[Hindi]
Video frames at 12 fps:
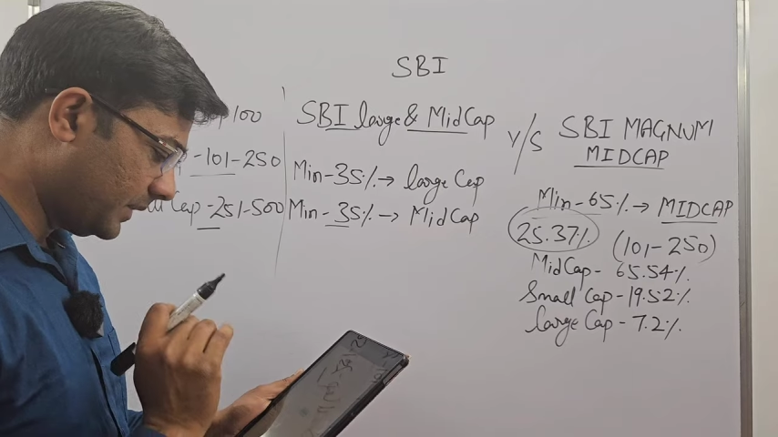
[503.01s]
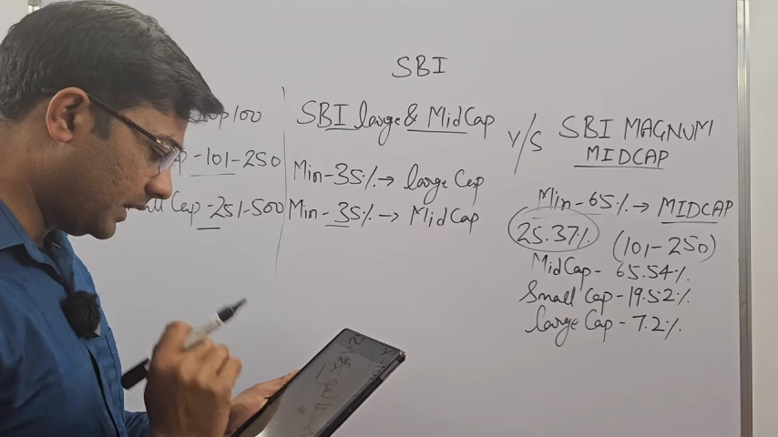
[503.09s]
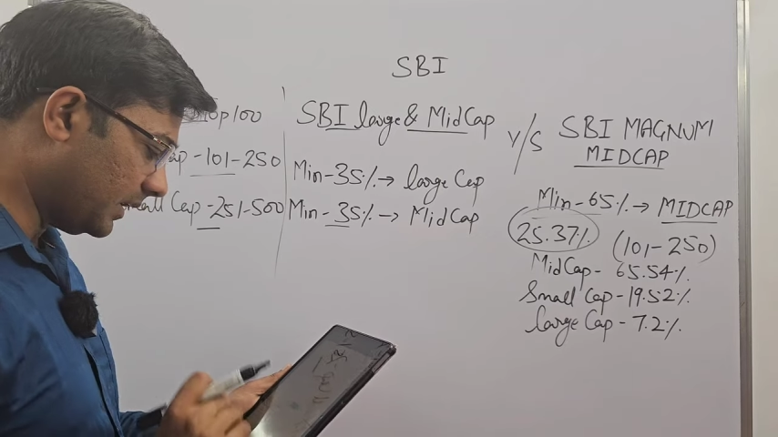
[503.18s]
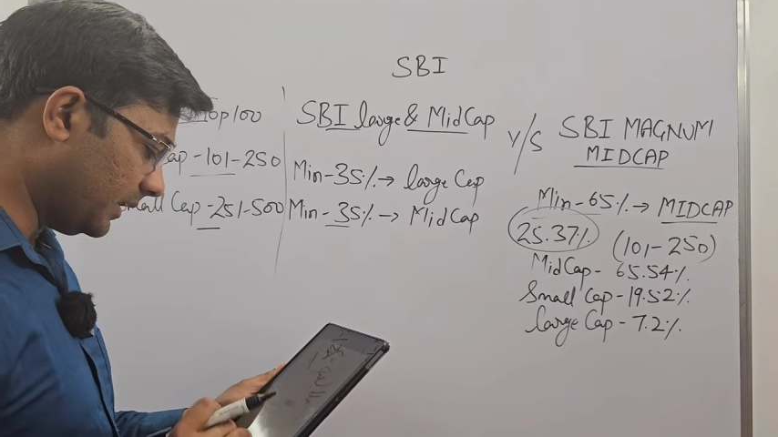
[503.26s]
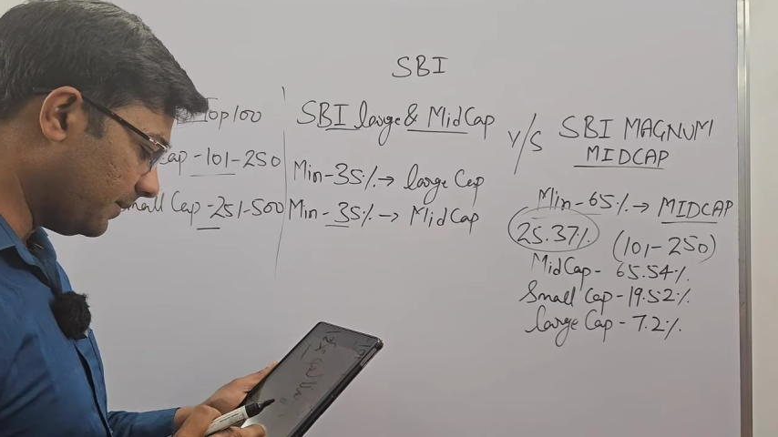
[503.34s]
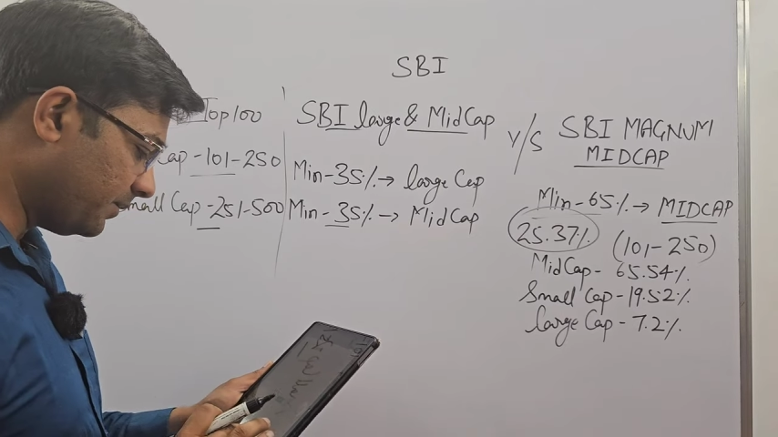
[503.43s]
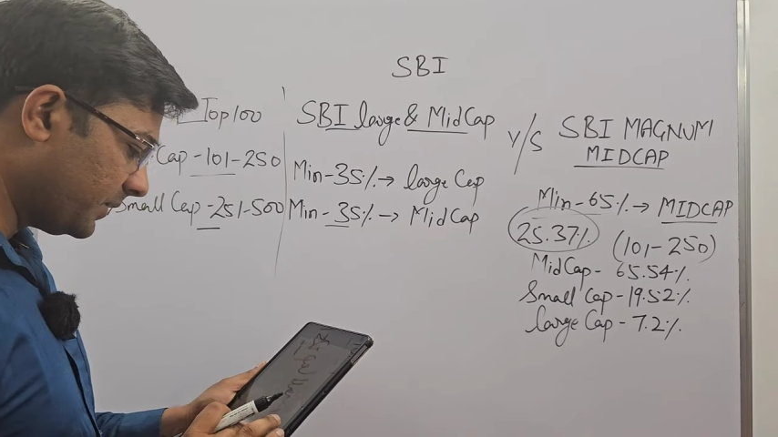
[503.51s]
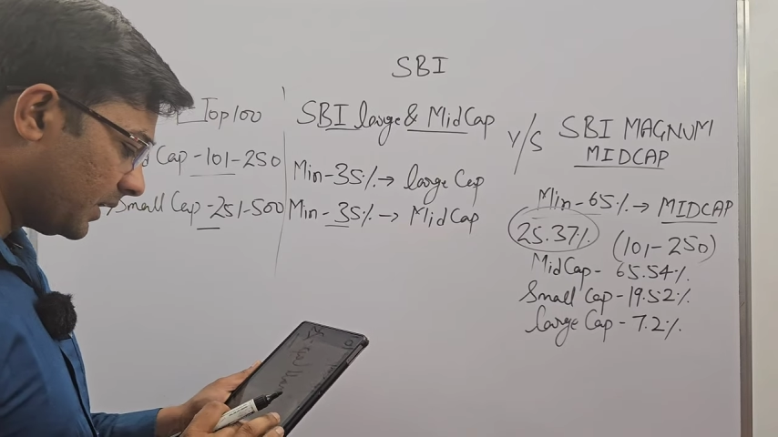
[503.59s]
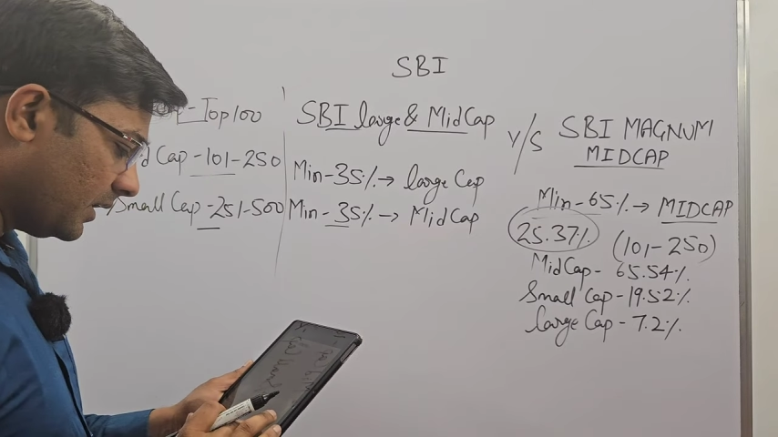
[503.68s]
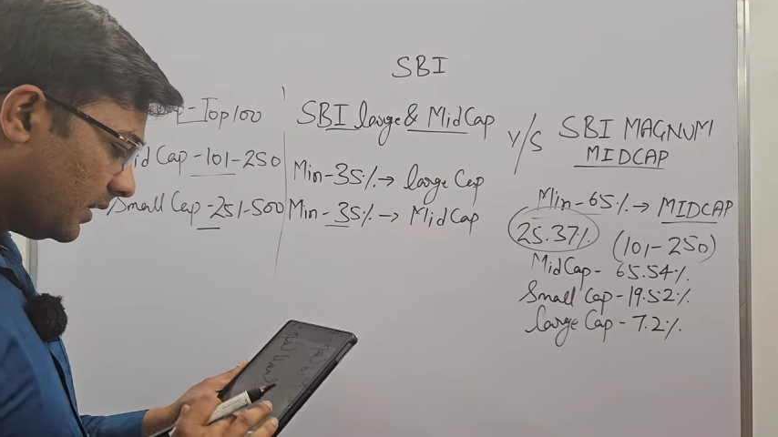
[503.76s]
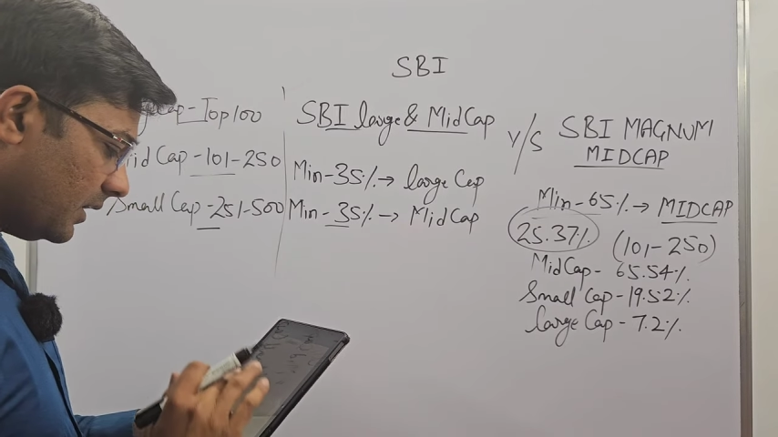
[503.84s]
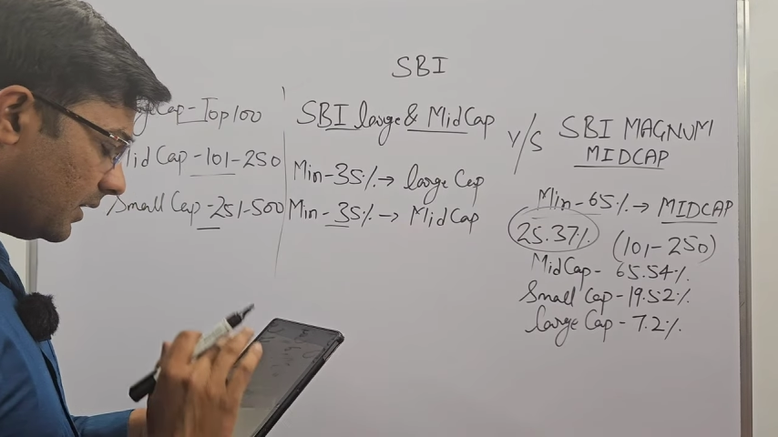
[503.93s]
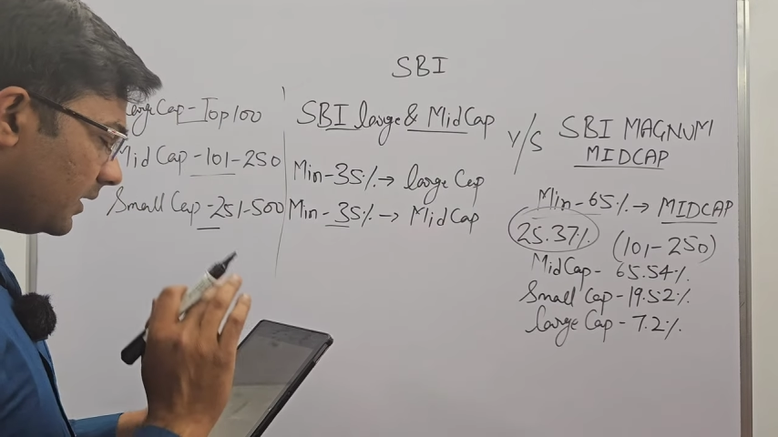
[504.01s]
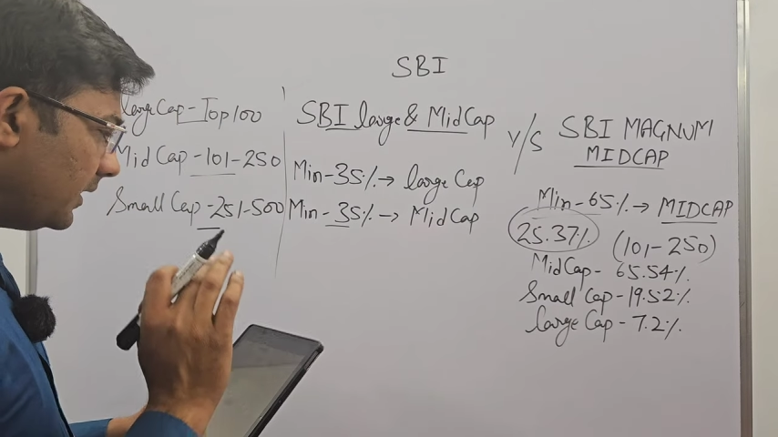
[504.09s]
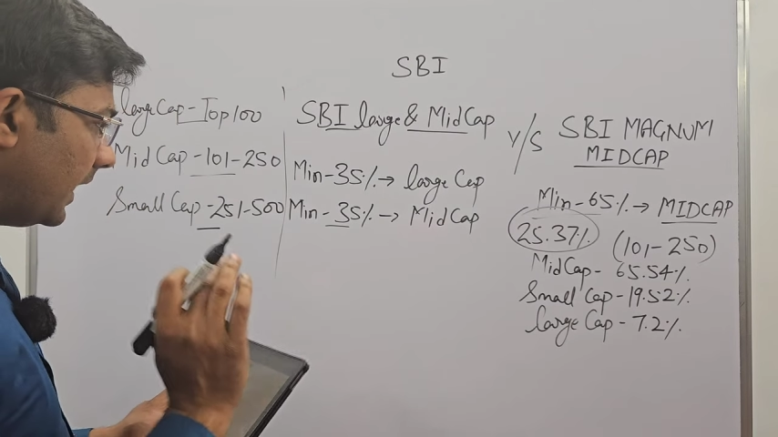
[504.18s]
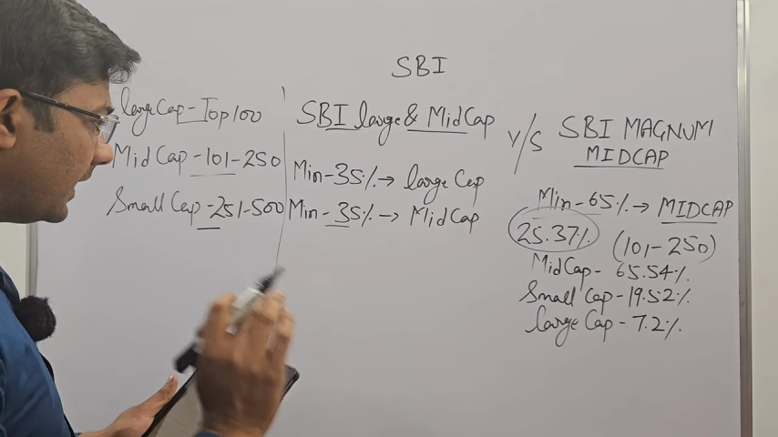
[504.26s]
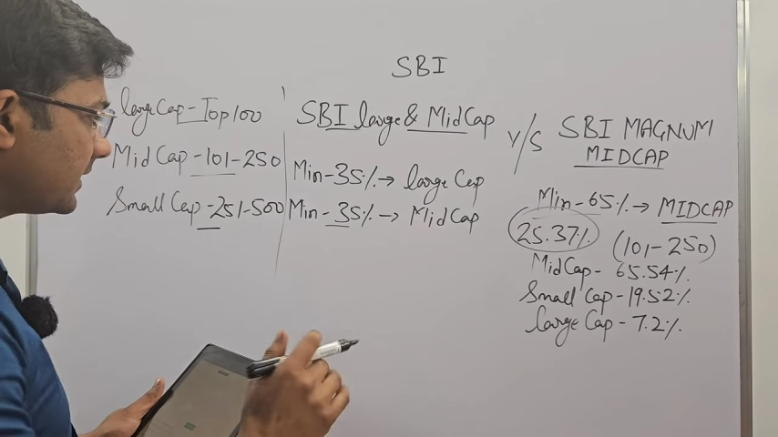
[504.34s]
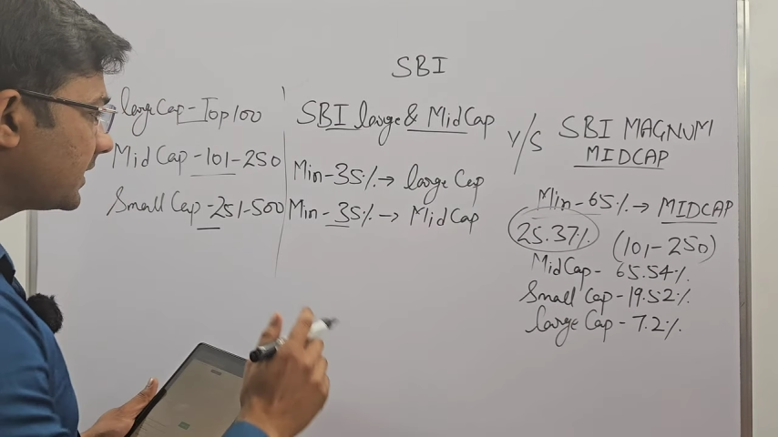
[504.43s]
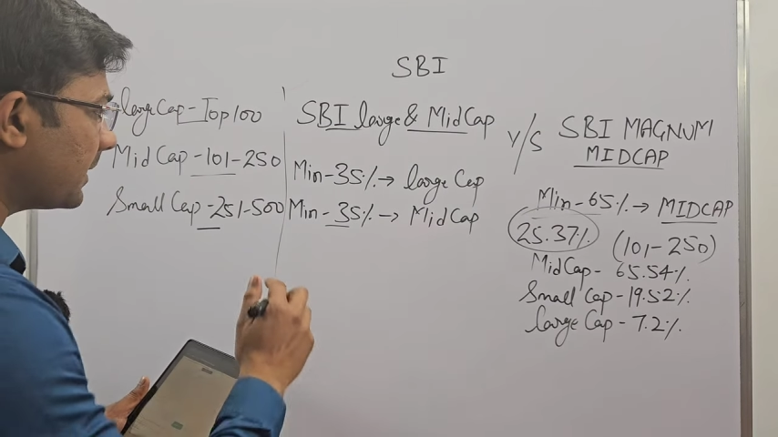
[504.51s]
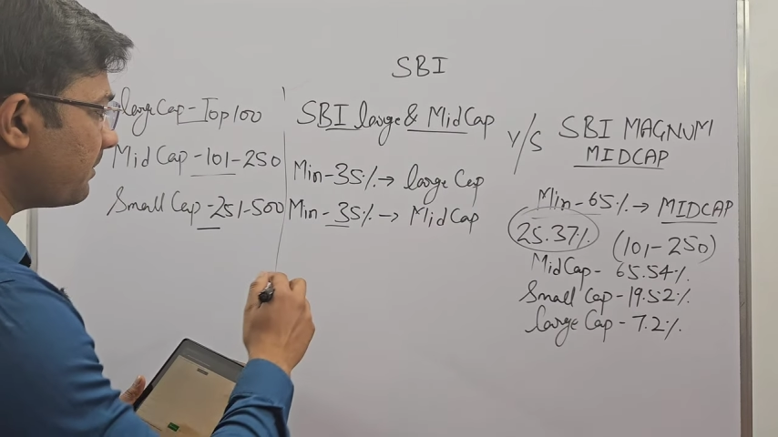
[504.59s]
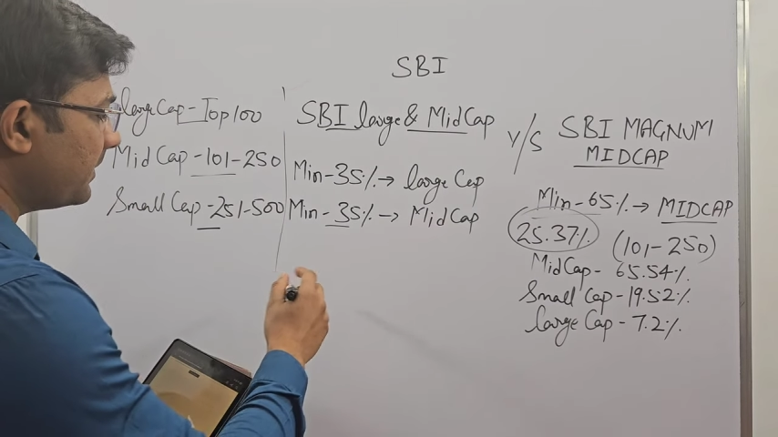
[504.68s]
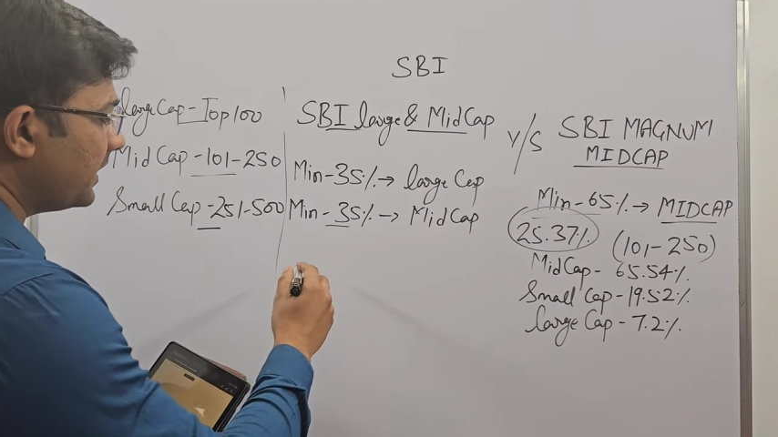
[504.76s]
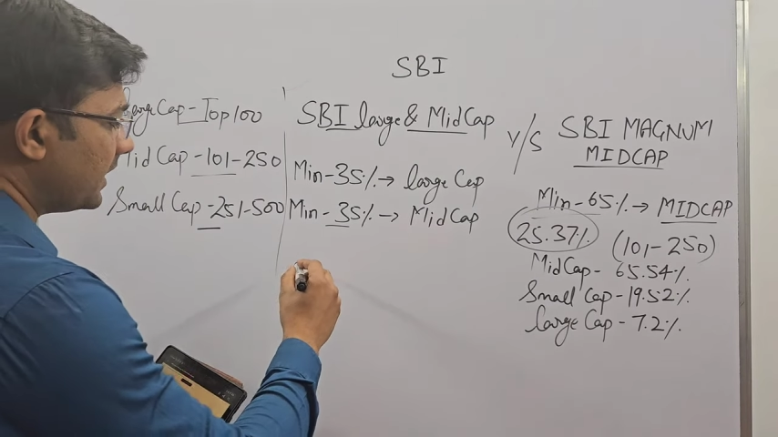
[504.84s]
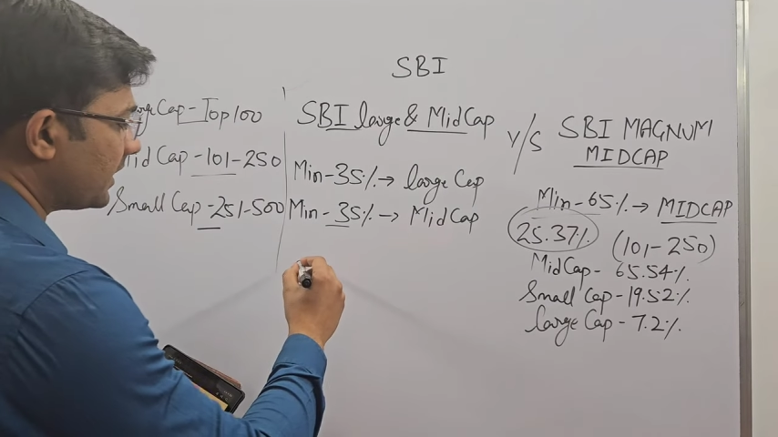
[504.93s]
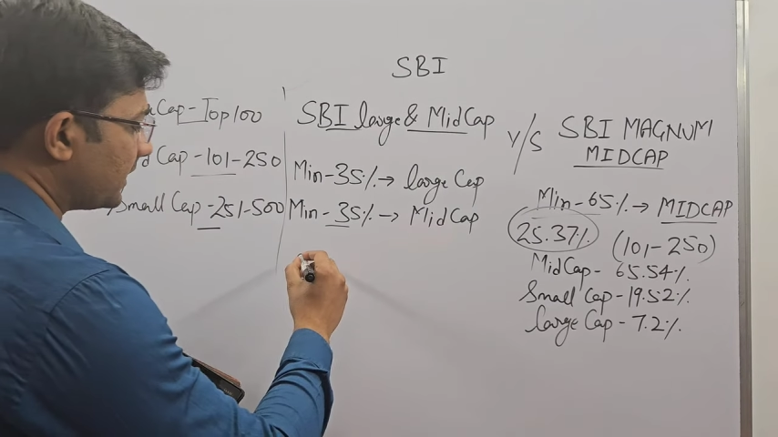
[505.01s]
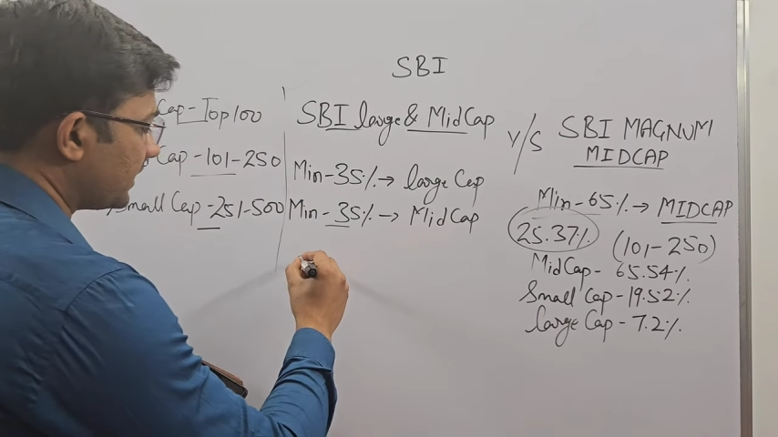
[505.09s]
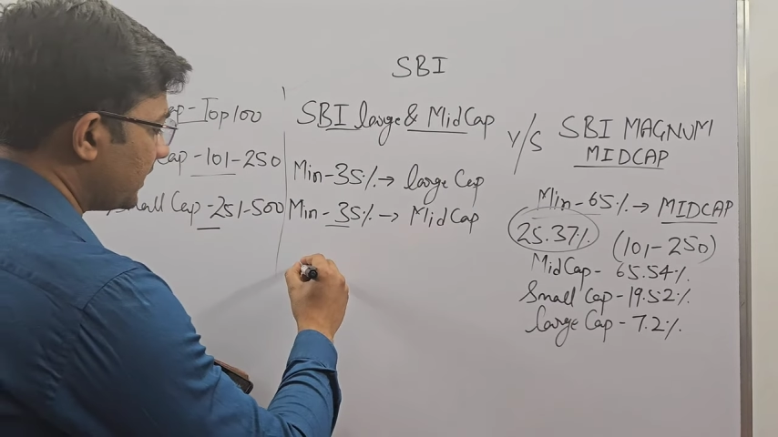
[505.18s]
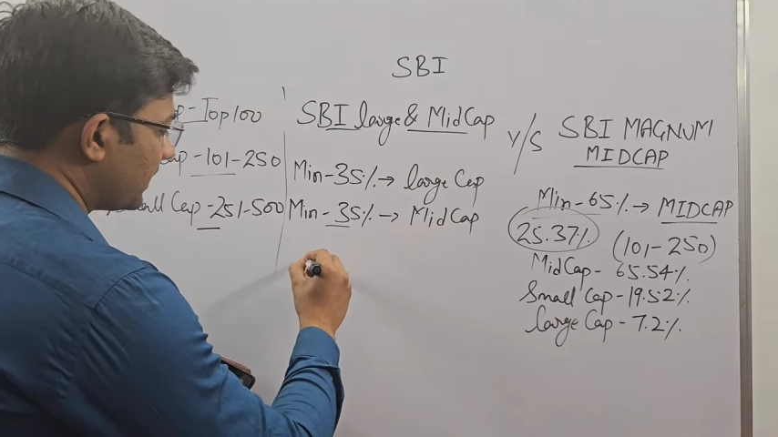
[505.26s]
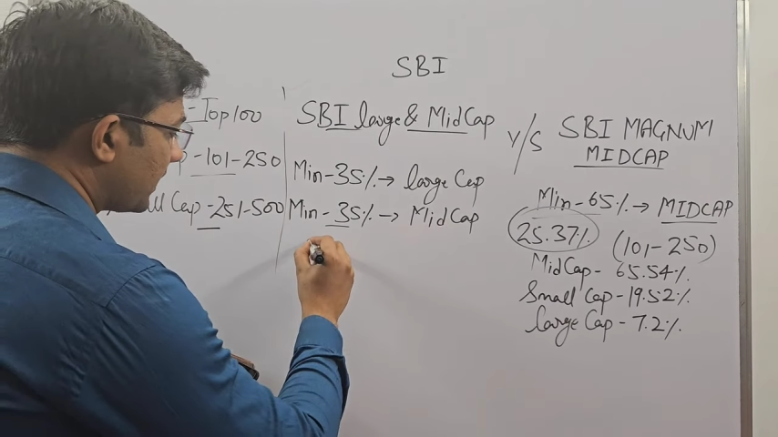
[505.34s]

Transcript: देखिए लार्ज कैप में यहाँ कितना